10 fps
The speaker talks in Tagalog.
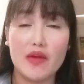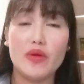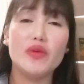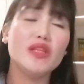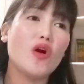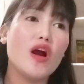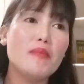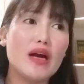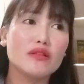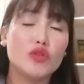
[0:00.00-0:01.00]
When we talk
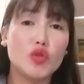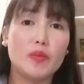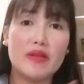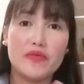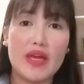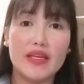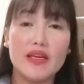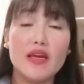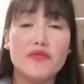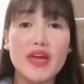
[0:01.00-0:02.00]
about dupe and fake,
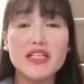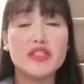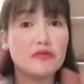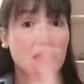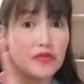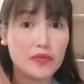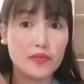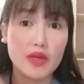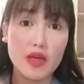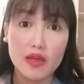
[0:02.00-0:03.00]
fake is different
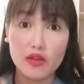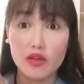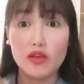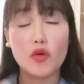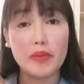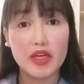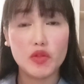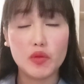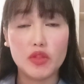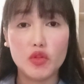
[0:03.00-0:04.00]
compared
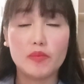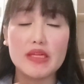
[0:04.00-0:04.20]
to a dupe.